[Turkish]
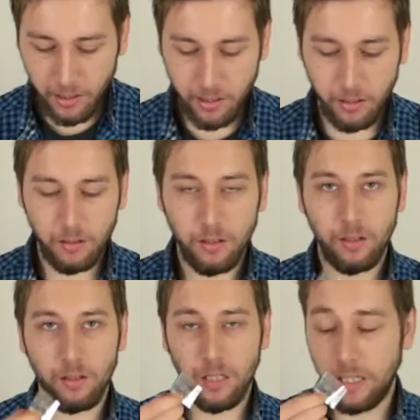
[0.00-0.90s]
için
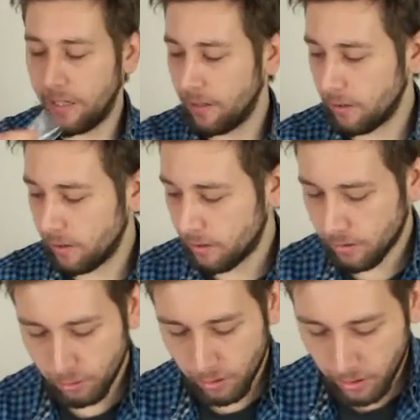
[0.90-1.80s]
e, iğne
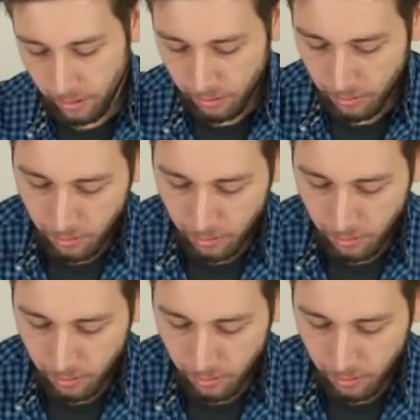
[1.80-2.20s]
klasik olarak.